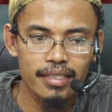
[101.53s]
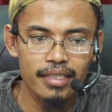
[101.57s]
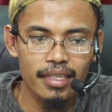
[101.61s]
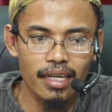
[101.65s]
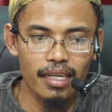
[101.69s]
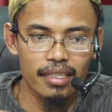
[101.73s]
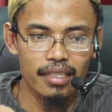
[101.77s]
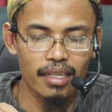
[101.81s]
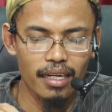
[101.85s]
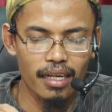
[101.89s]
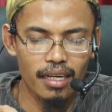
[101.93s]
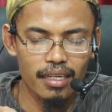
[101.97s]

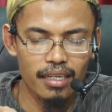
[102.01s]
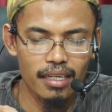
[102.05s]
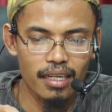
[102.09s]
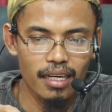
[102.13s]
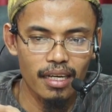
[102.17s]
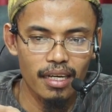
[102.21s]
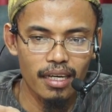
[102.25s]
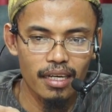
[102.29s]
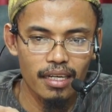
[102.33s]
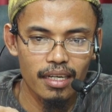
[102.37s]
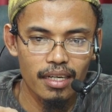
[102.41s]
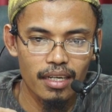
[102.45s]

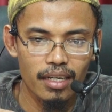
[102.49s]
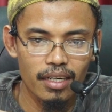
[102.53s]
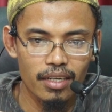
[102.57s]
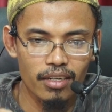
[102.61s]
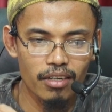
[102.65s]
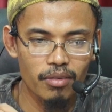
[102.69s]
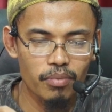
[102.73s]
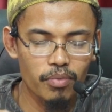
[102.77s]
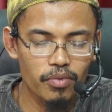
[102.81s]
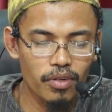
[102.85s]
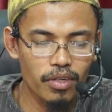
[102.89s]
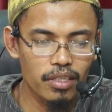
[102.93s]
katakanlah
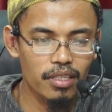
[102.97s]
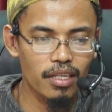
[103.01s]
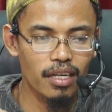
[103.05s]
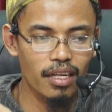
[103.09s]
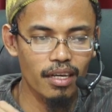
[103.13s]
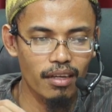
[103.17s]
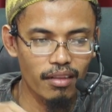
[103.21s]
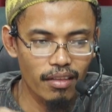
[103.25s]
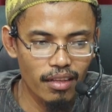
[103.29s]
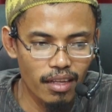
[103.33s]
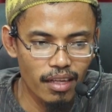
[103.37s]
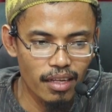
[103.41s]
Rabbku
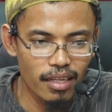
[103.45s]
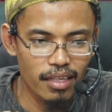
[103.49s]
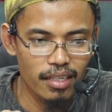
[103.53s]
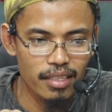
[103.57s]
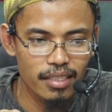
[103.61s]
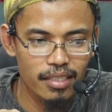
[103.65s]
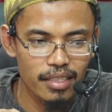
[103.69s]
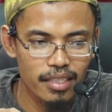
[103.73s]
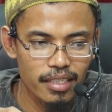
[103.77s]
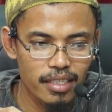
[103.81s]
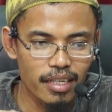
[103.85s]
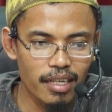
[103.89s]
adalah Allah